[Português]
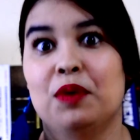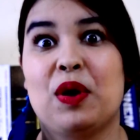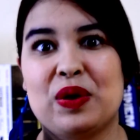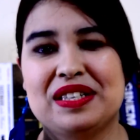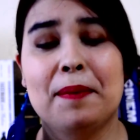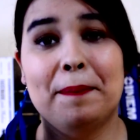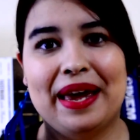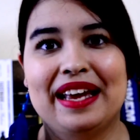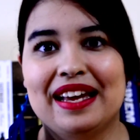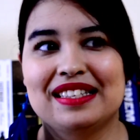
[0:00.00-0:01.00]
uma coisa
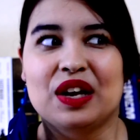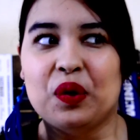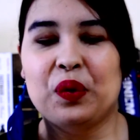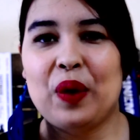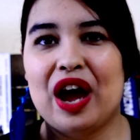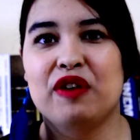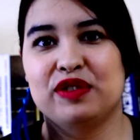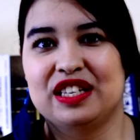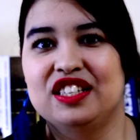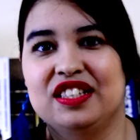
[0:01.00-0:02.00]
bem assim cruel
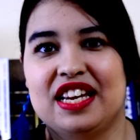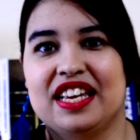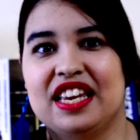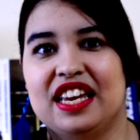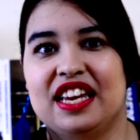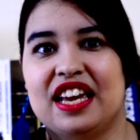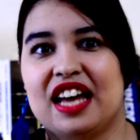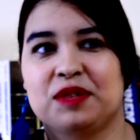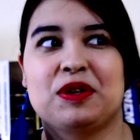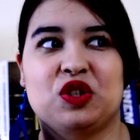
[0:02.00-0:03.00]
você dizer que
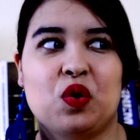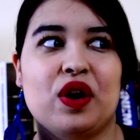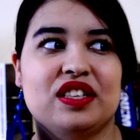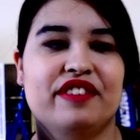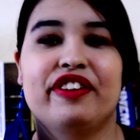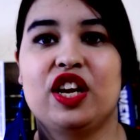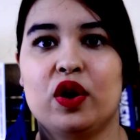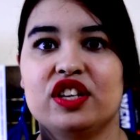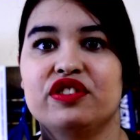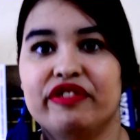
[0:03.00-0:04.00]
as pessoas
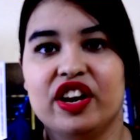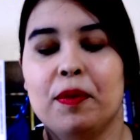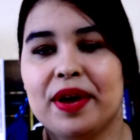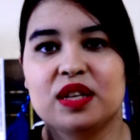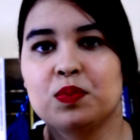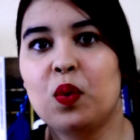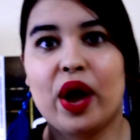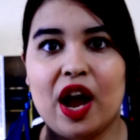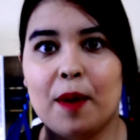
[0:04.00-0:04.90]
inferiores deviam mesmo morrer,